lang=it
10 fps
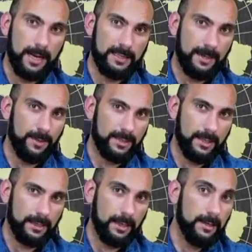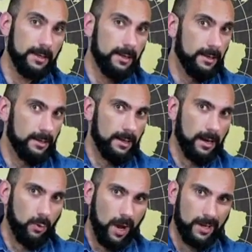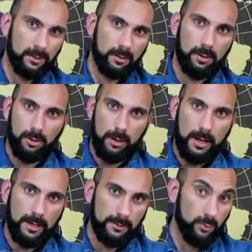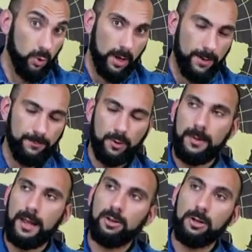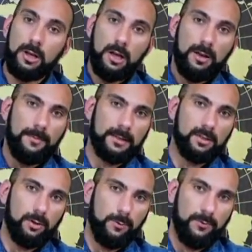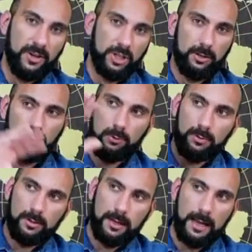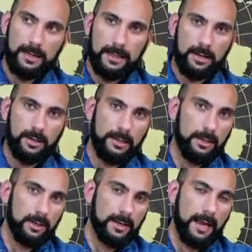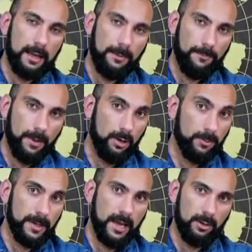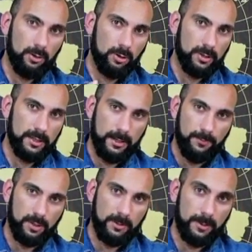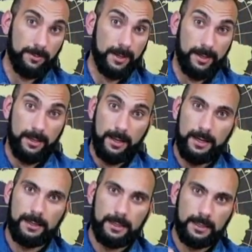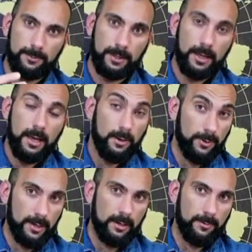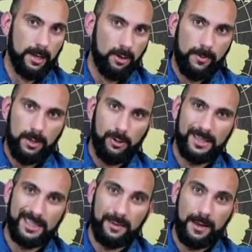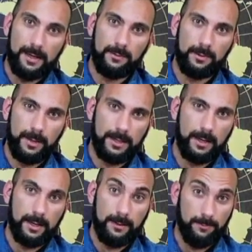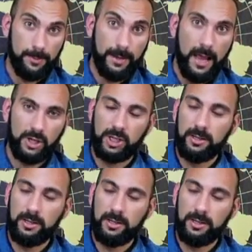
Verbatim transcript: si è abbassata da 4 a 2 più o meno, ma sto facendo un calendario editoriale bello pieno così che possiamo riprendere i ritmi, quindi mi raccomando iscrivetevi, mettete mi piace